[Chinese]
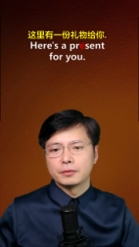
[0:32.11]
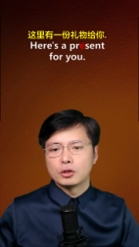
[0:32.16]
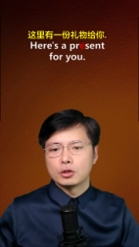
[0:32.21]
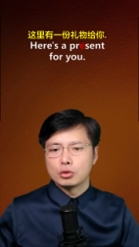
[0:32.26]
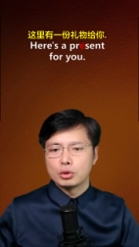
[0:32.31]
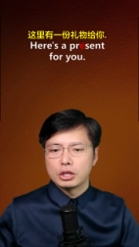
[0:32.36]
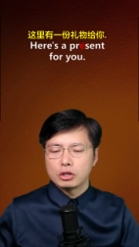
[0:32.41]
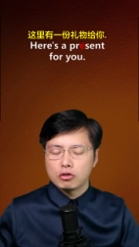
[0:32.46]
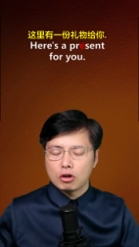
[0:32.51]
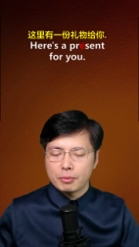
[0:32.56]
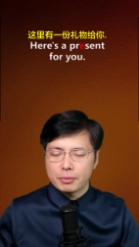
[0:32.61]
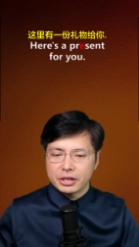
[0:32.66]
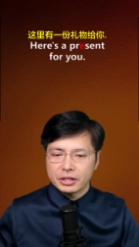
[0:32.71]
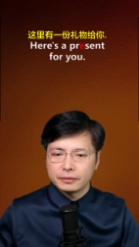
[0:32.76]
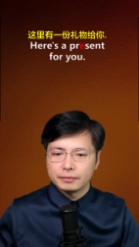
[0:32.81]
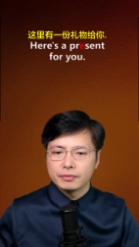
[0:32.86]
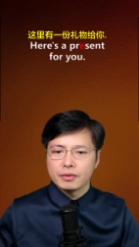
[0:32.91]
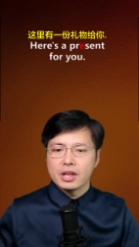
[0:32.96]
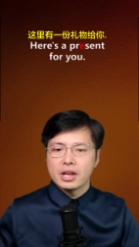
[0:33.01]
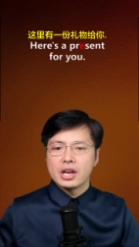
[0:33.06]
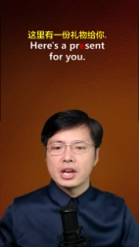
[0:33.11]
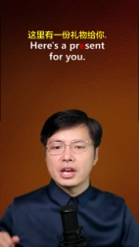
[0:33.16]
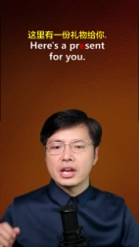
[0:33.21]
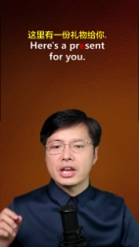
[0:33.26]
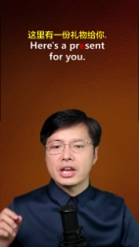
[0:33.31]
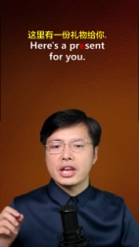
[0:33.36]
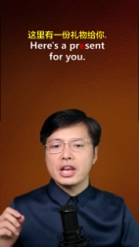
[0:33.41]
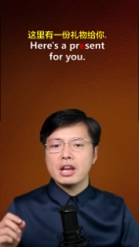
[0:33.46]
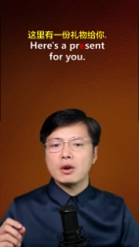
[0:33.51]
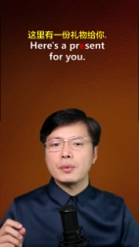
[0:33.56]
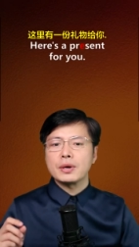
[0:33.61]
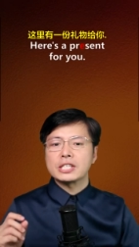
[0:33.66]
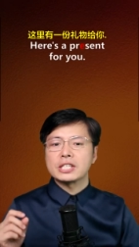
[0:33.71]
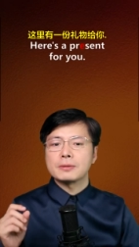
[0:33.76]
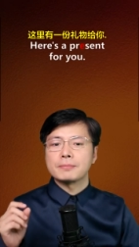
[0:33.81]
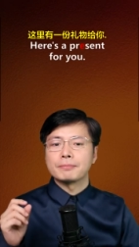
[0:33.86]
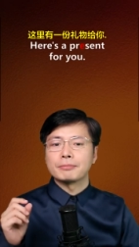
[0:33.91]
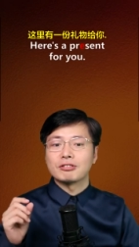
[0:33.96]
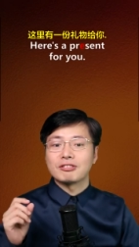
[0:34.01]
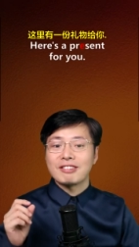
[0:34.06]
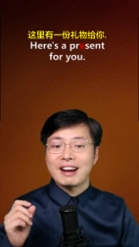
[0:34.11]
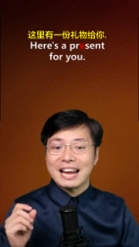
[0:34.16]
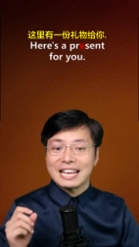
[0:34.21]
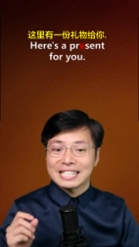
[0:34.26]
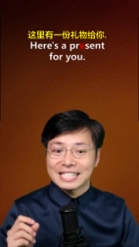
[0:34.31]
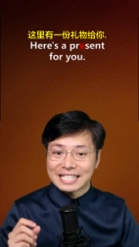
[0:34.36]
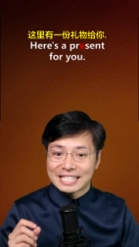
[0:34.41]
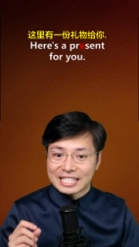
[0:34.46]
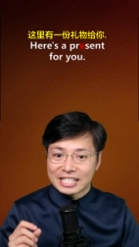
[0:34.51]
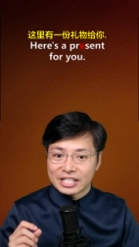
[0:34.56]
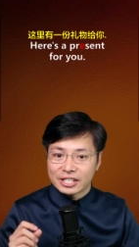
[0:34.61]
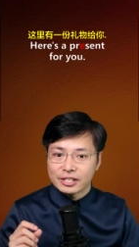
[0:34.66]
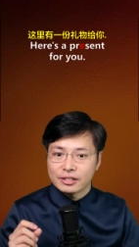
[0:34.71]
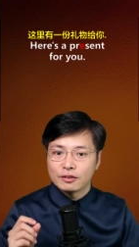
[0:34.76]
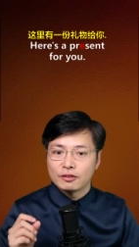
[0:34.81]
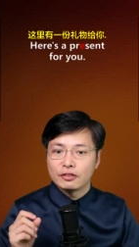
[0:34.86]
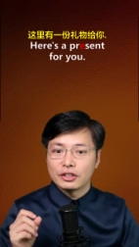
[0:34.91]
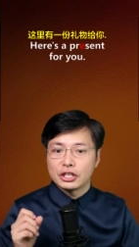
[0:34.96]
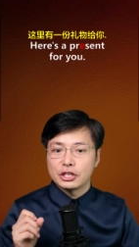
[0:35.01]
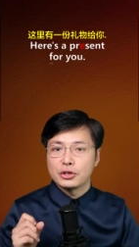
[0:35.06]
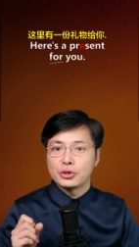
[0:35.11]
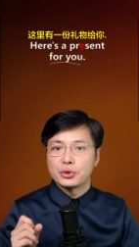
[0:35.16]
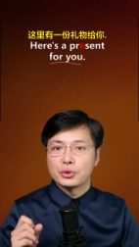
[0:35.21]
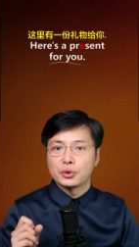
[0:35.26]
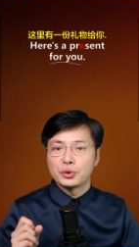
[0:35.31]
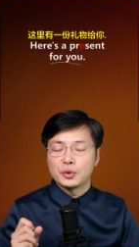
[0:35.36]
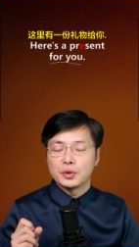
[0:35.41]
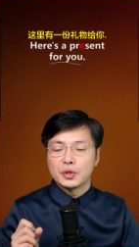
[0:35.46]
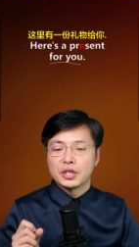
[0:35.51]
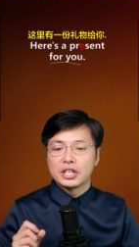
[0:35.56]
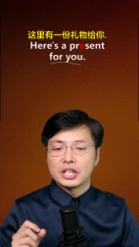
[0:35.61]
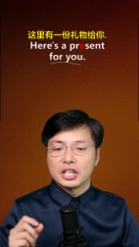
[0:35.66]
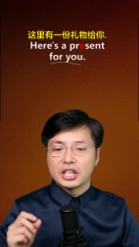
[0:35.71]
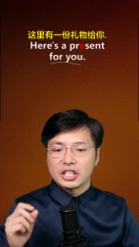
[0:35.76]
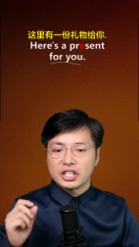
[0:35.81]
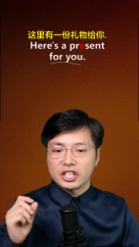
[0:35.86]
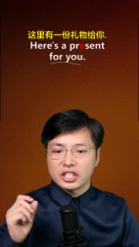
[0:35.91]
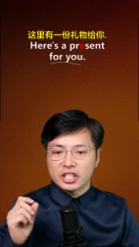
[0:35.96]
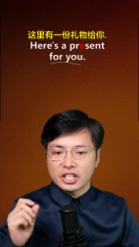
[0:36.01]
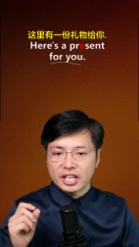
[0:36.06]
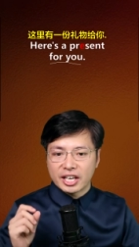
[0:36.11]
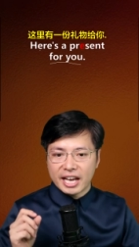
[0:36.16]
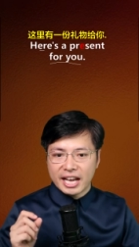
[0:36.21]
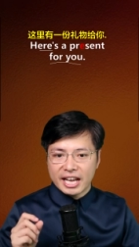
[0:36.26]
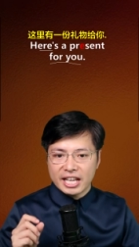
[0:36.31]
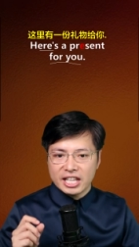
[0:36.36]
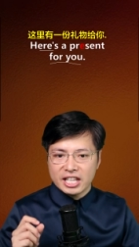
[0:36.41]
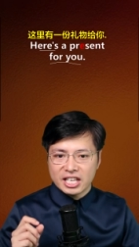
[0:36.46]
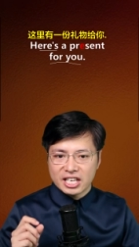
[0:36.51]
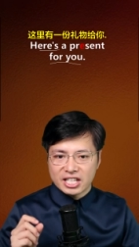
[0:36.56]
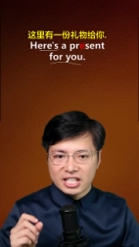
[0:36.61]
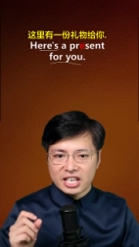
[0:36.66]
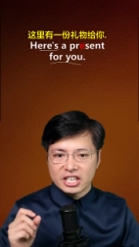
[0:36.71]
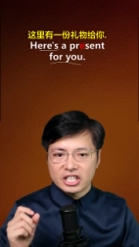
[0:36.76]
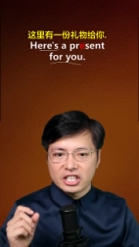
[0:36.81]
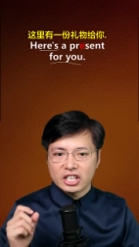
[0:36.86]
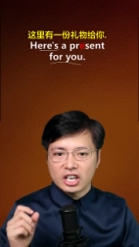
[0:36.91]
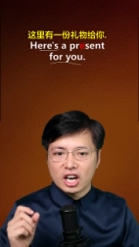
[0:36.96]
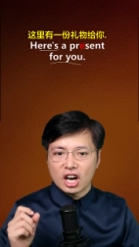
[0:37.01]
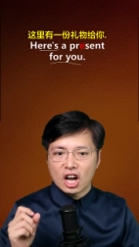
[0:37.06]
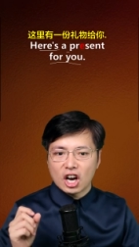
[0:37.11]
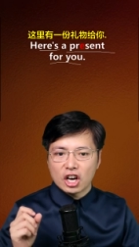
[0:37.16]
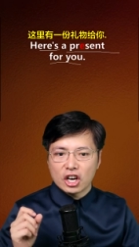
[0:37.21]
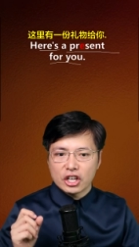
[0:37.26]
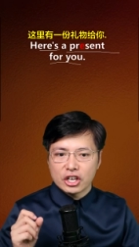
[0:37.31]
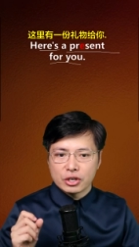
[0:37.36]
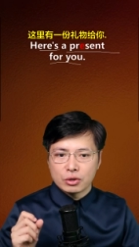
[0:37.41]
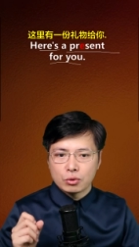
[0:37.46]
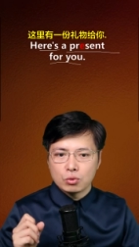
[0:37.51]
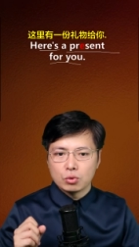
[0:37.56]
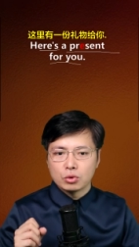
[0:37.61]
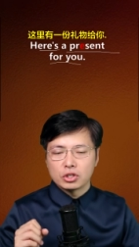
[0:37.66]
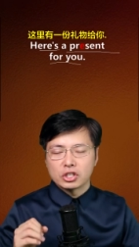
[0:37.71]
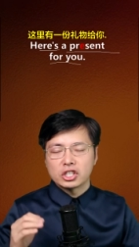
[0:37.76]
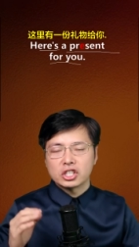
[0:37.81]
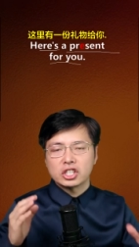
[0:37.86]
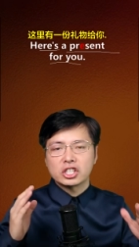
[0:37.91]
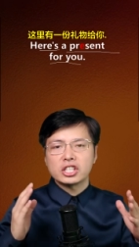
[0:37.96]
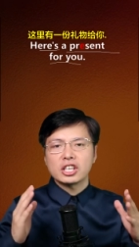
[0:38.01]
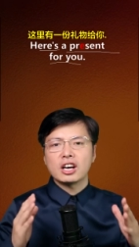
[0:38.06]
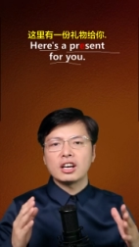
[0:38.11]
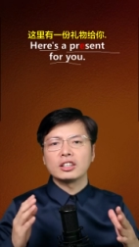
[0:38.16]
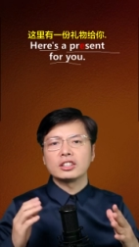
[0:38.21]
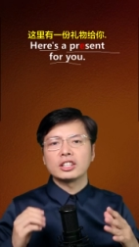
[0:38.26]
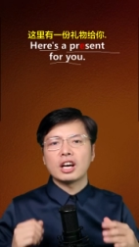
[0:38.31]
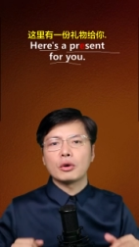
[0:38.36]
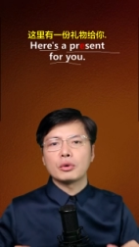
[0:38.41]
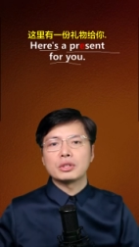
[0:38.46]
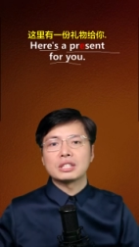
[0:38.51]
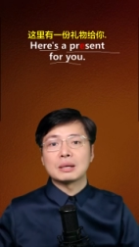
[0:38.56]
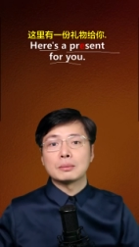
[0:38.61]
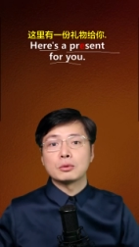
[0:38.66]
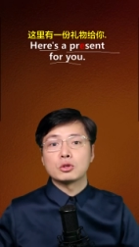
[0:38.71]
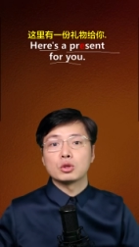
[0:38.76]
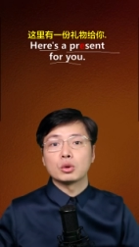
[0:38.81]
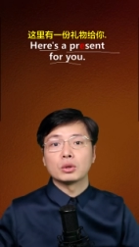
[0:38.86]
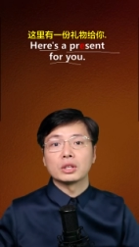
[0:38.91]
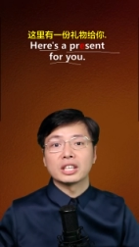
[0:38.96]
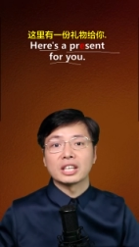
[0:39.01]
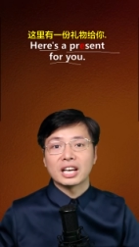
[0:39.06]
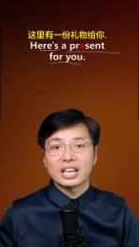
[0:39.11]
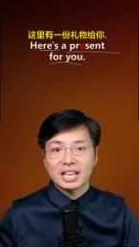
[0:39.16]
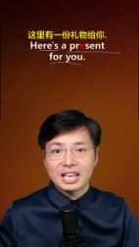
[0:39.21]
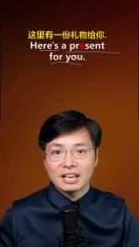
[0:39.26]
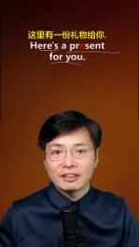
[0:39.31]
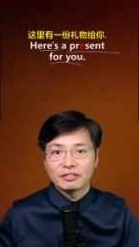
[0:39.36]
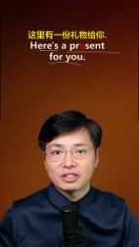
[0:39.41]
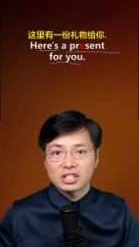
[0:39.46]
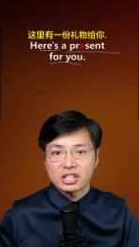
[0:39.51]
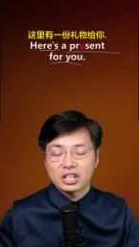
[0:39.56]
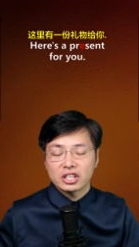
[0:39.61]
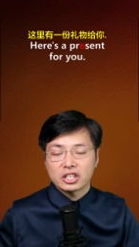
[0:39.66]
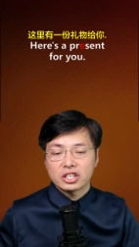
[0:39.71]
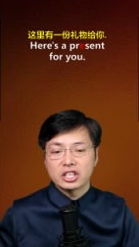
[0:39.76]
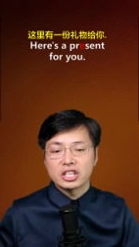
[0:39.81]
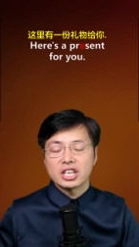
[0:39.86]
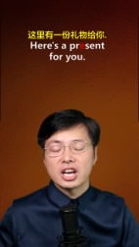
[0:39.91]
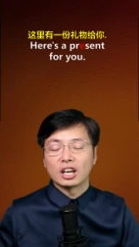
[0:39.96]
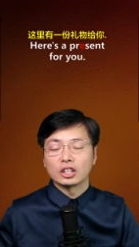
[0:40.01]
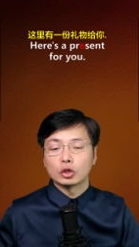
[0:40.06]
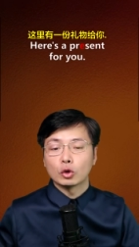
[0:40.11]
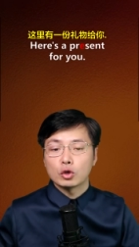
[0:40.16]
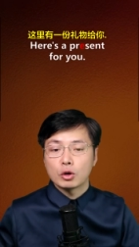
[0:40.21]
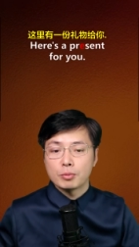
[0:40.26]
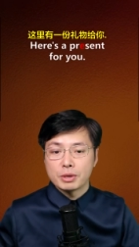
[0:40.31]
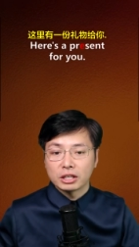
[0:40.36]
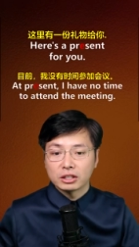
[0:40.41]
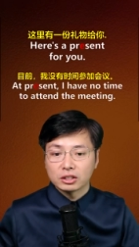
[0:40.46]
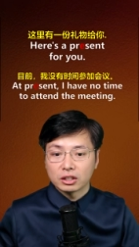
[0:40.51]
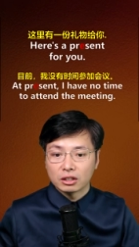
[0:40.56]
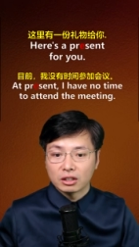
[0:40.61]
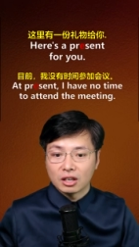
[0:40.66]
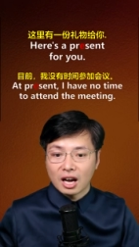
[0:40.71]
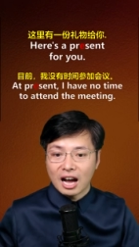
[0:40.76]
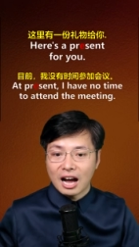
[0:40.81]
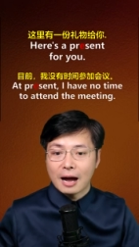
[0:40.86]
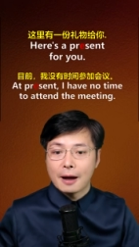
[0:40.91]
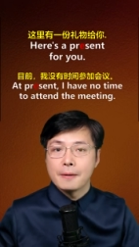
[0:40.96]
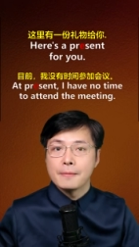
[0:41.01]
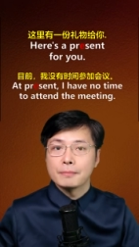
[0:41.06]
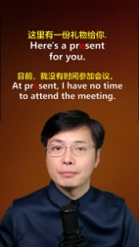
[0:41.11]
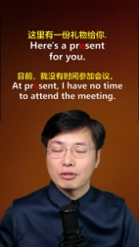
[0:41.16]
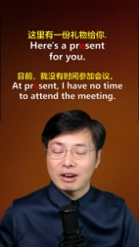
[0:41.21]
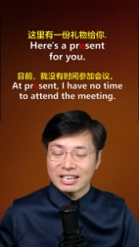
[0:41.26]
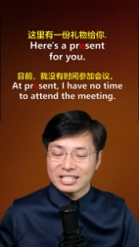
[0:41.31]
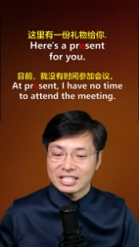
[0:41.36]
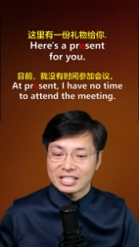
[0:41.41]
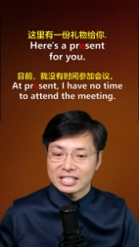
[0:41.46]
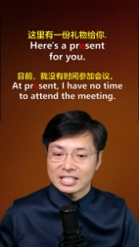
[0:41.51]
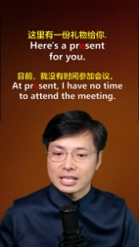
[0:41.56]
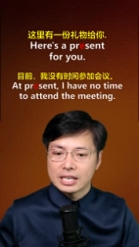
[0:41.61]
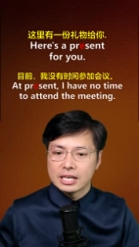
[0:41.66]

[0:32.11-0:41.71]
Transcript: 举例说明，Here is a present for you，这是给你的一个礼物，相当于咱们学的那个 gift 是一样，都是名词啊。present，